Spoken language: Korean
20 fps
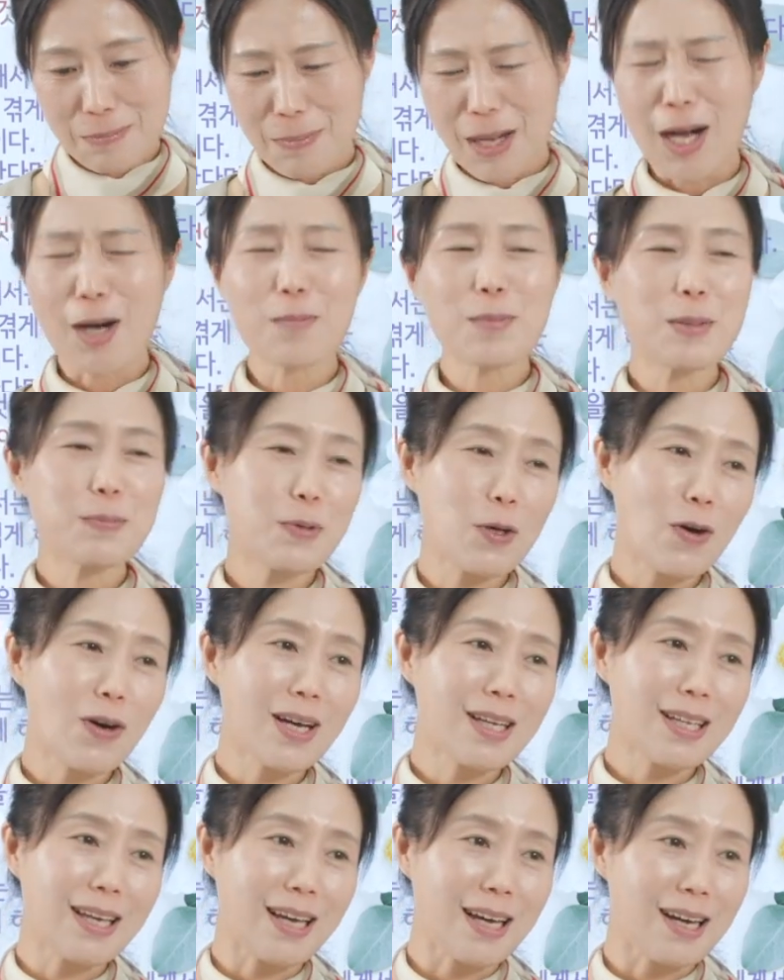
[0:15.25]
마음이
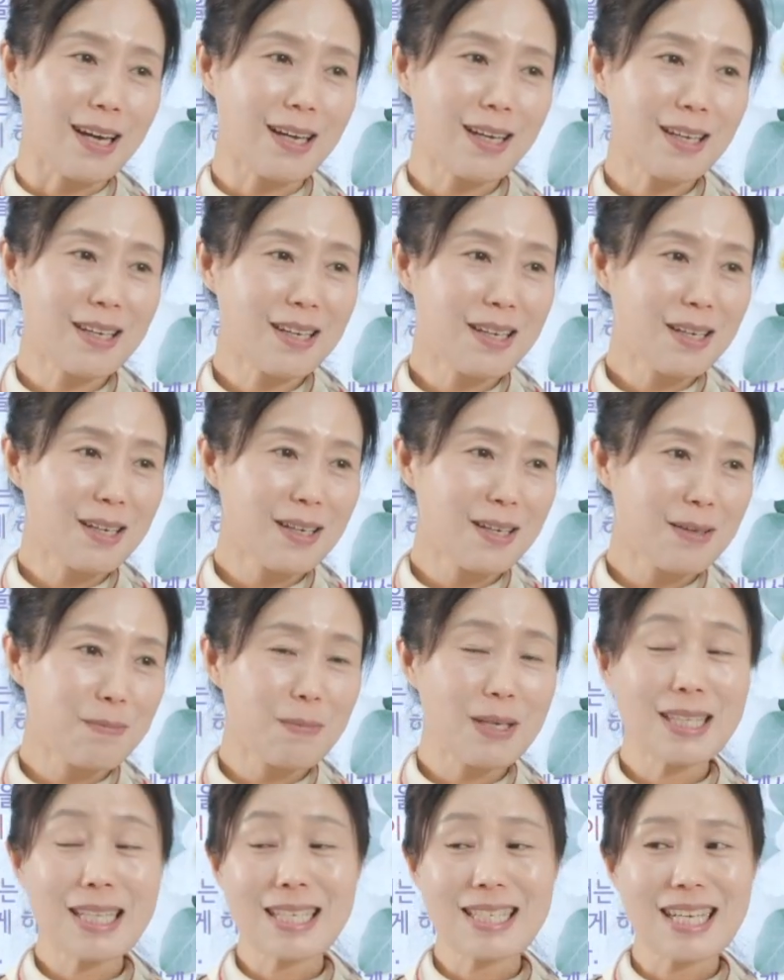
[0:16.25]
평안해야,
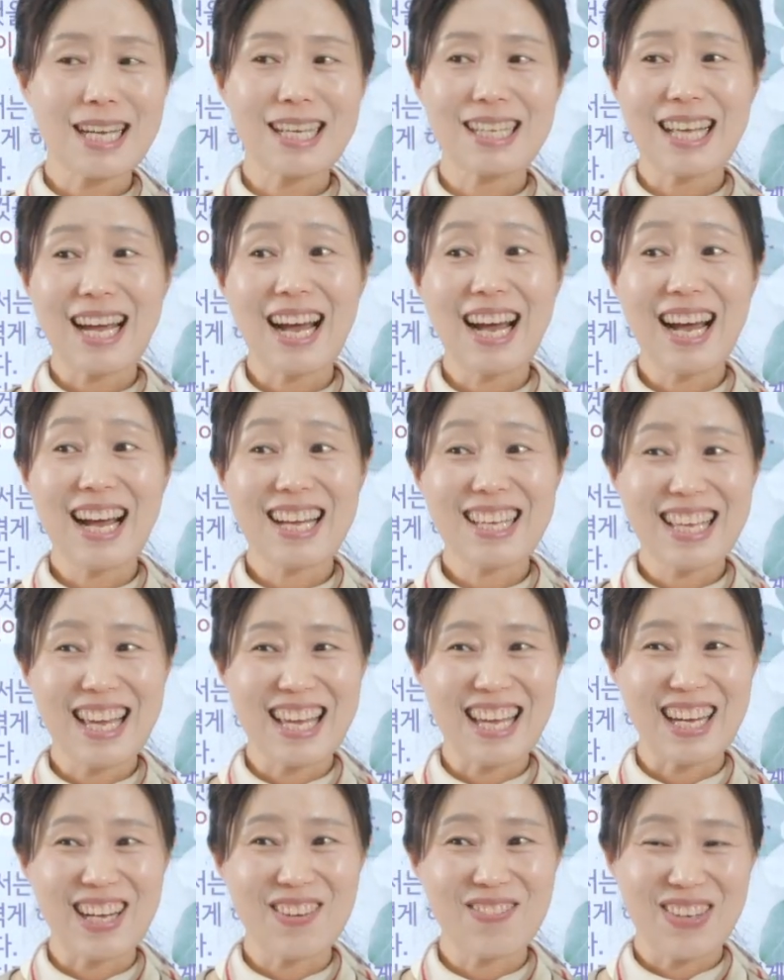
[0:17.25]
멘탈 사인
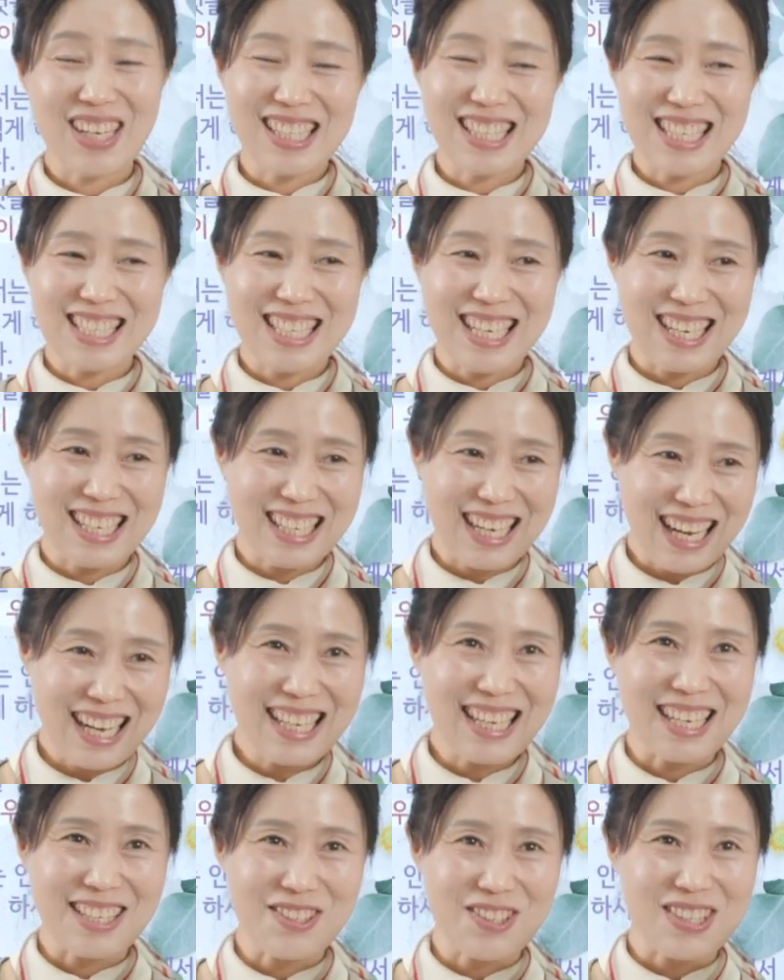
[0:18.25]
하이해야 바이탈 사인
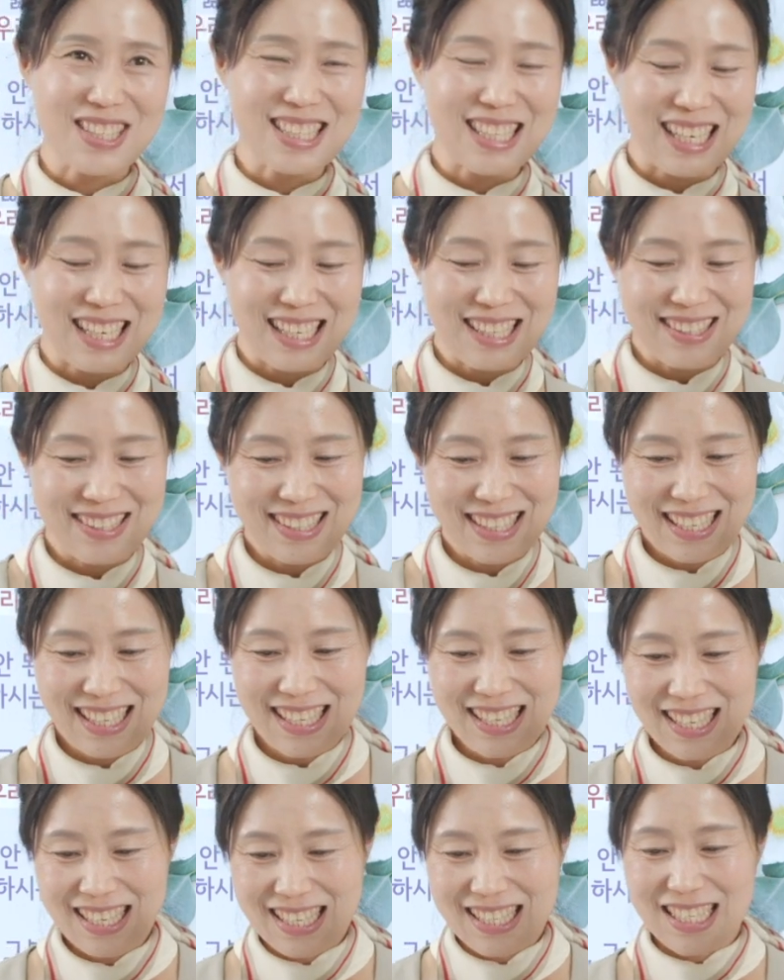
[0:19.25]
하이할 수 있잖아요.
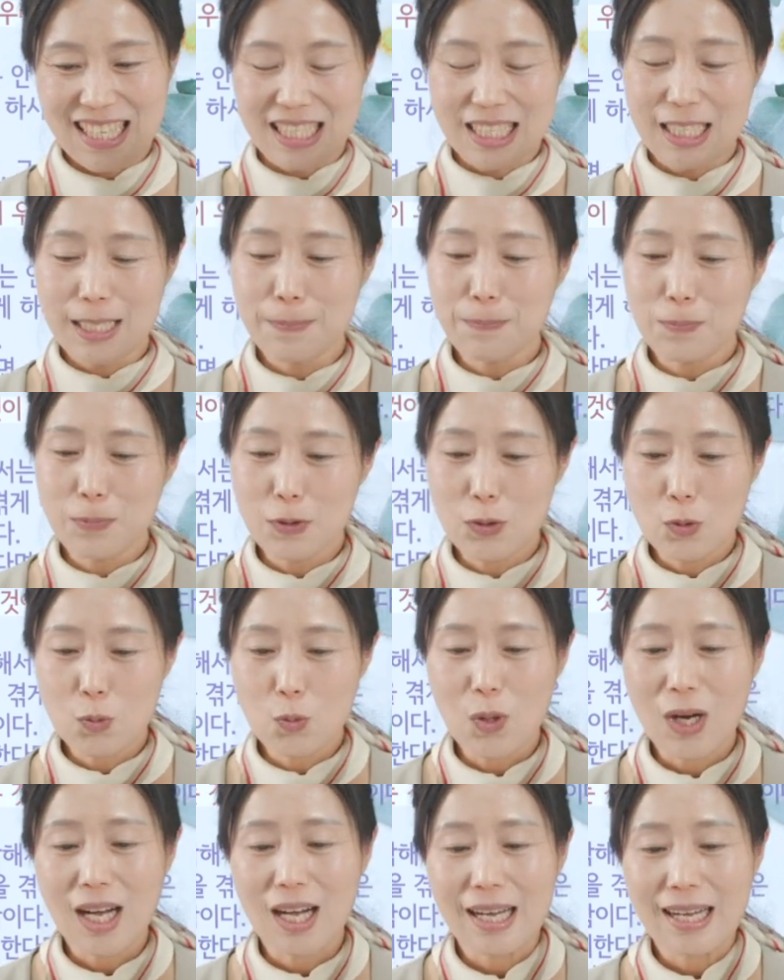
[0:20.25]
자,
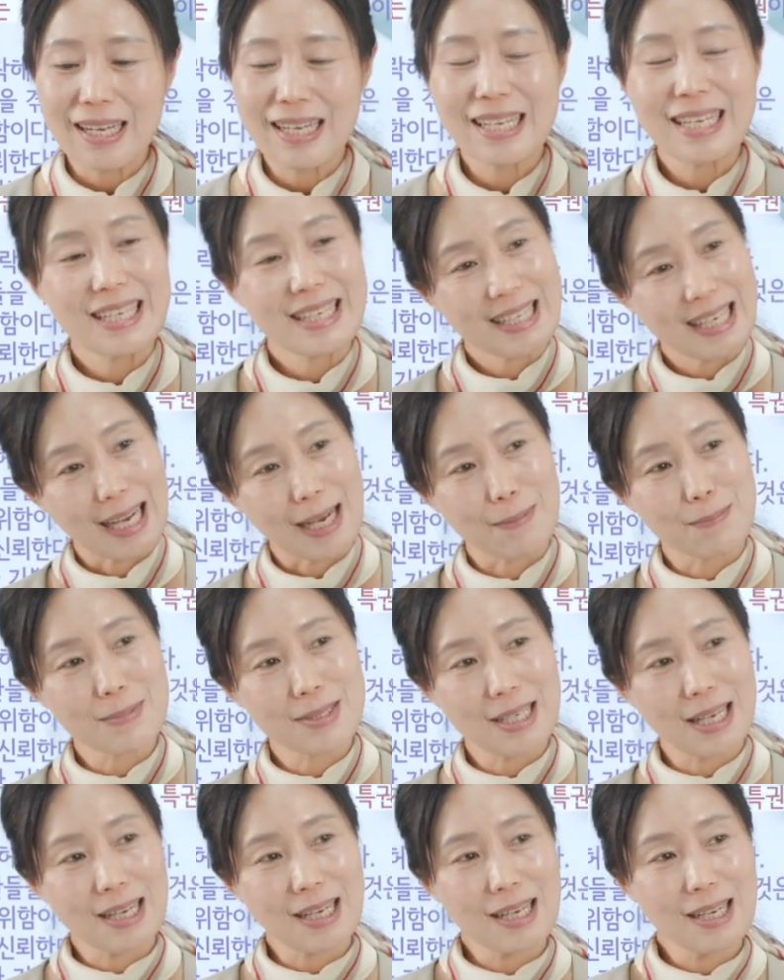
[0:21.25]
기쁨과
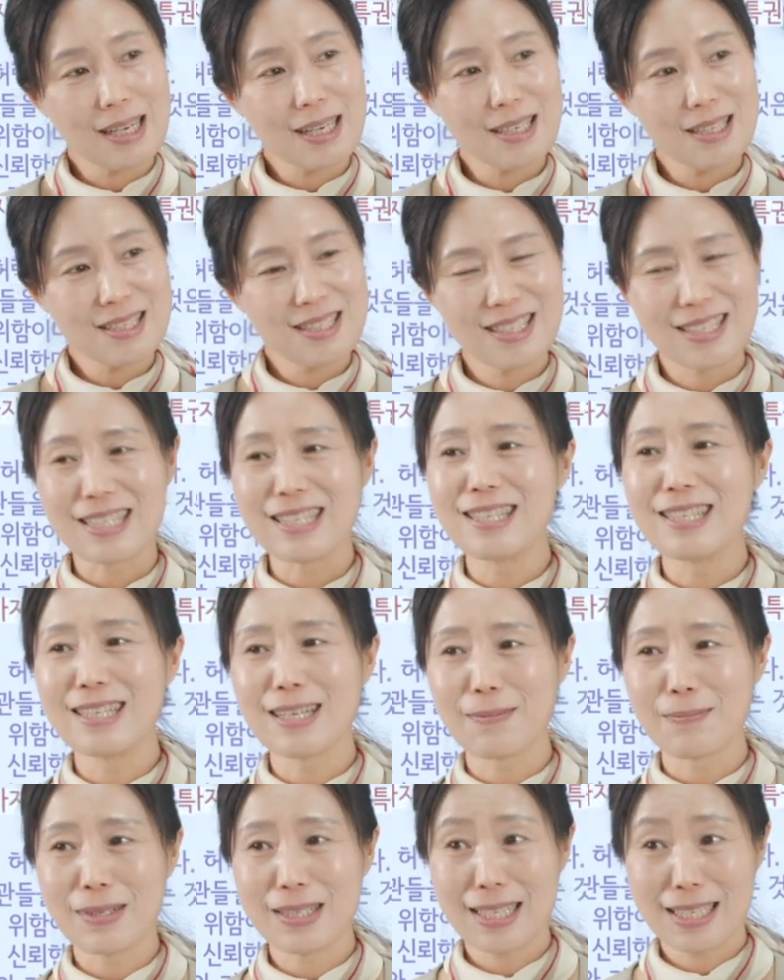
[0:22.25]
감사가
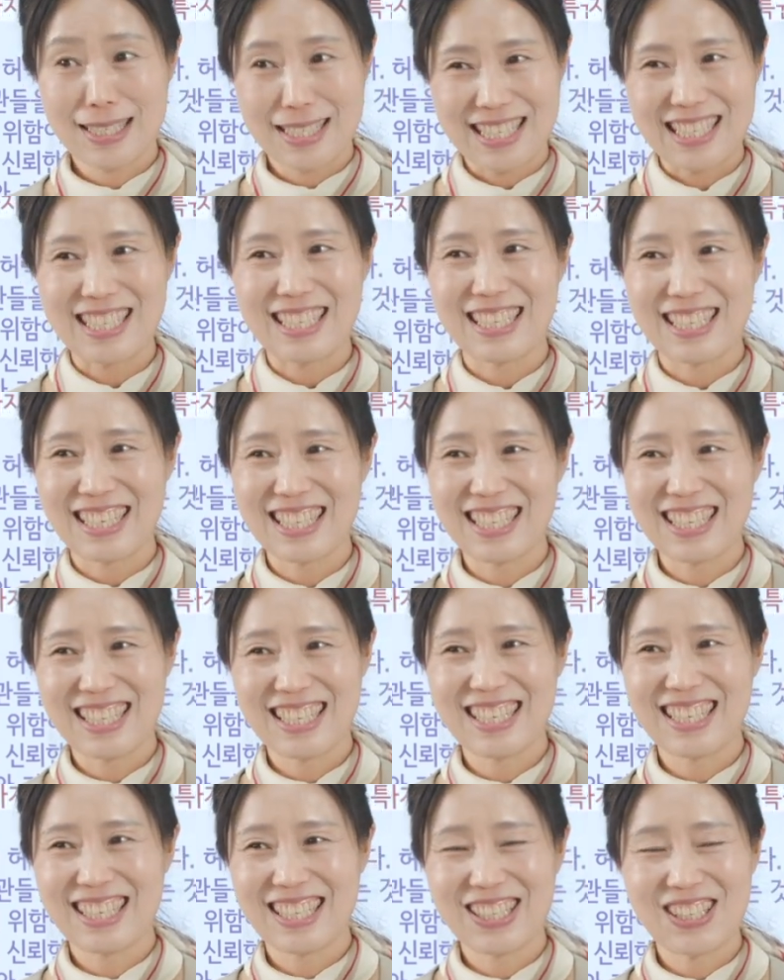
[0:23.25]
진리랍니다. 진리.
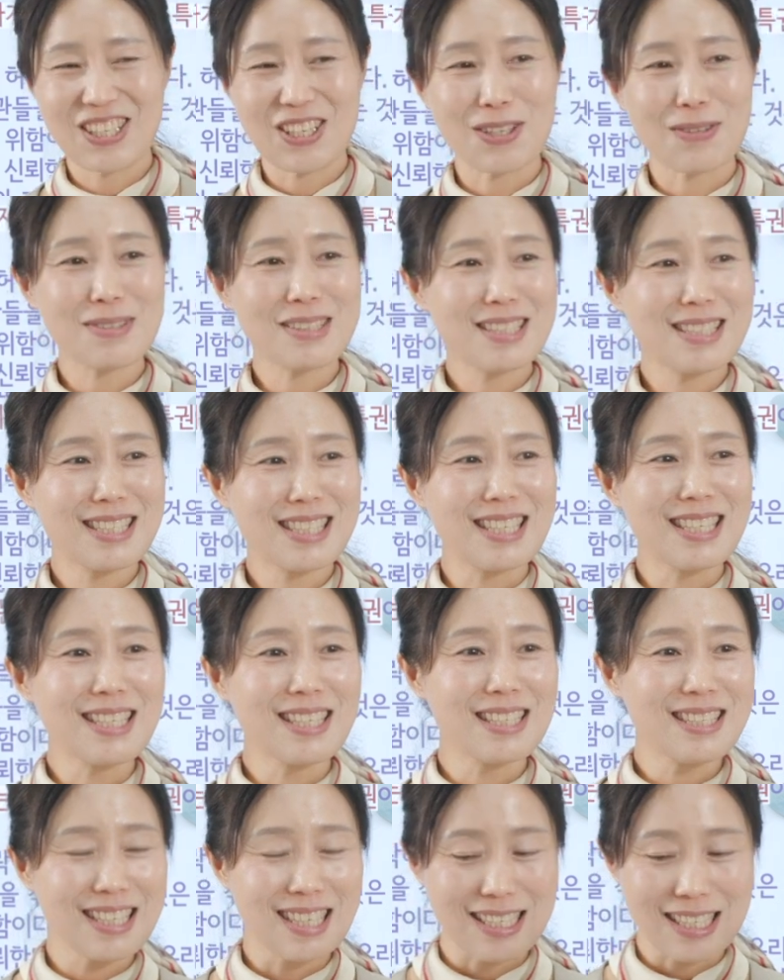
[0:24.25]
여러분들
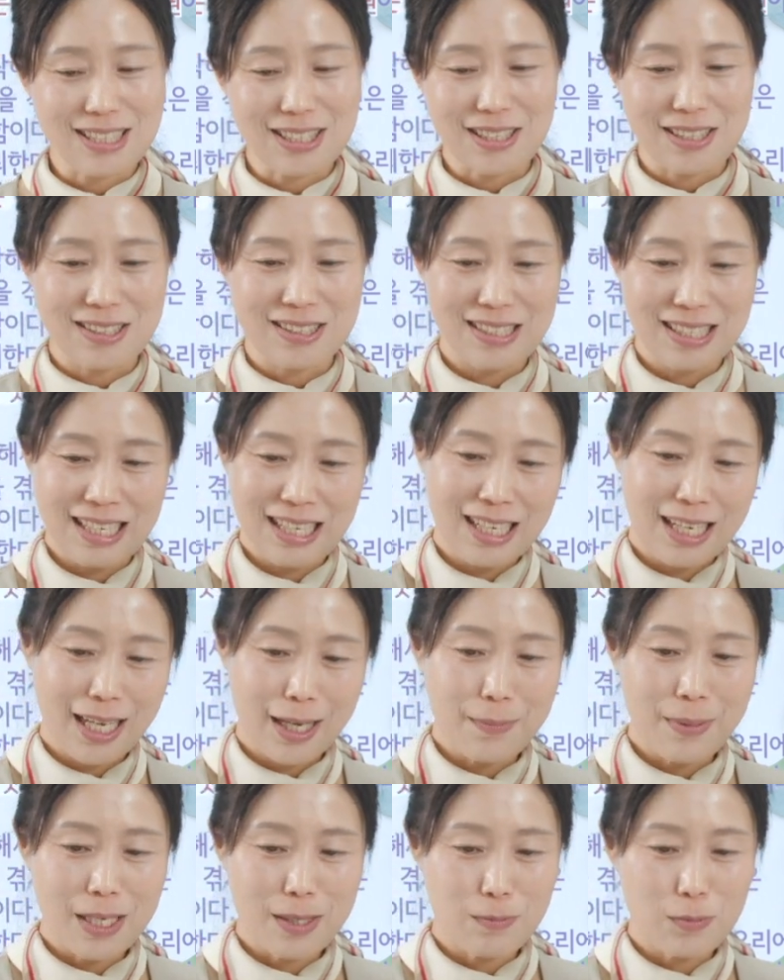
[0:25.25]
진리를 찾아서
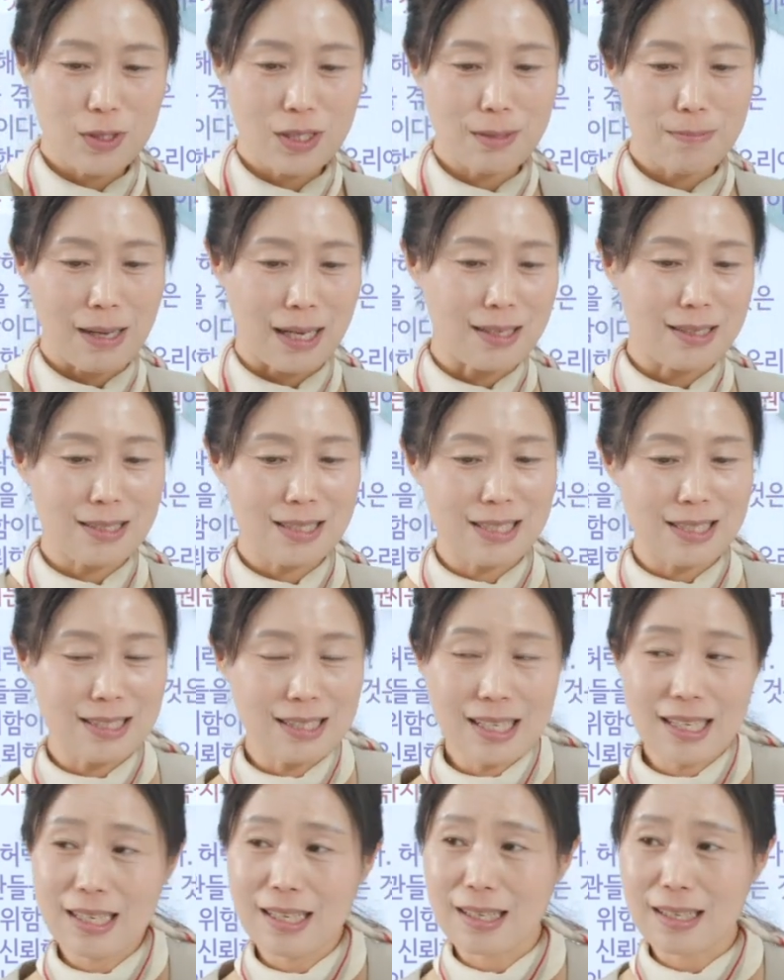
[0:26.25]
헤매는 분들이
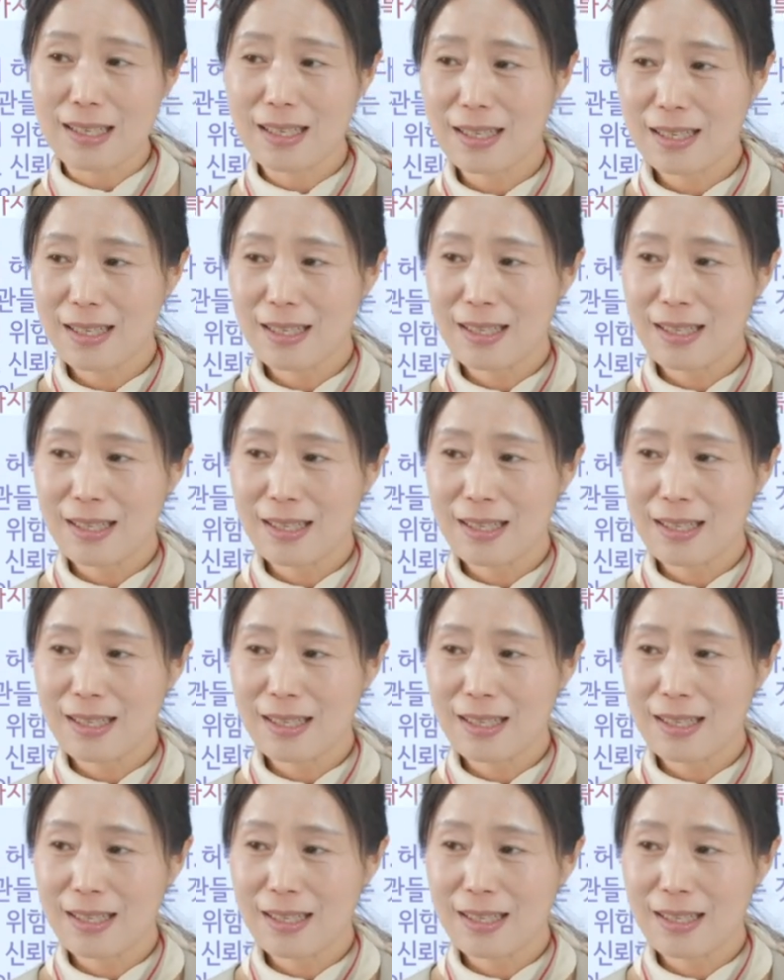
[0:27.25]
많으신데